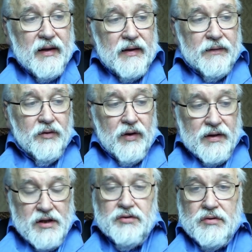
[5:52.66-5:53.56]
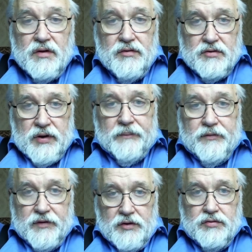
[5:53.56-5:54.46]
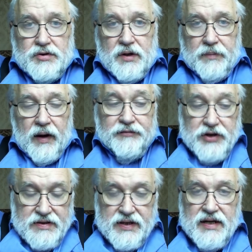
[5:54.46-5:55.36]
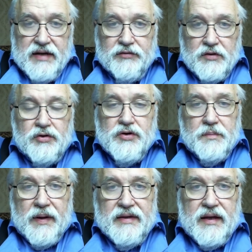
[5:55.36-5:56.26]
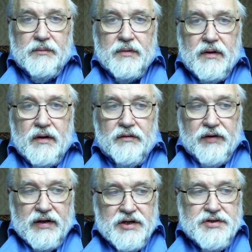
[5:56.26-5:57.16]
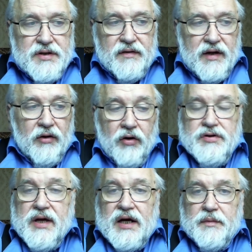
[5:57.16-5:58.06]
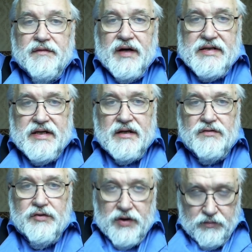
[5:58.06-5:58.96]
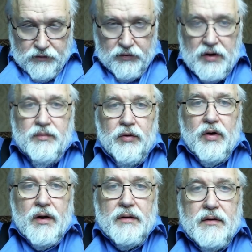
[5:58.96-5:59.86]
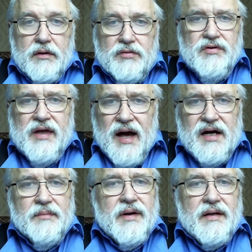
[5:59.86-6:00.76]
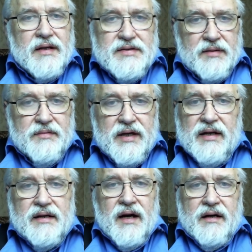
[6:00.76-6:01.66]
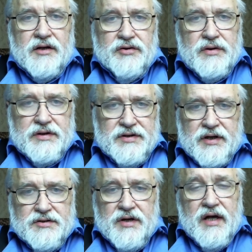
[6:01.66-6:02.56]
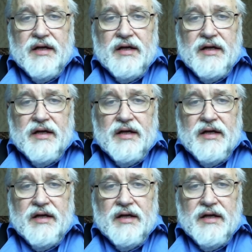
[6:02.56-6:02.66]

Но это только вот там, верхушка. А все остальные вот ходят под ним. Фактически, а он якобы выразитель воли, воли Бога. Ну, якобы или на самом деле, как католики скажут.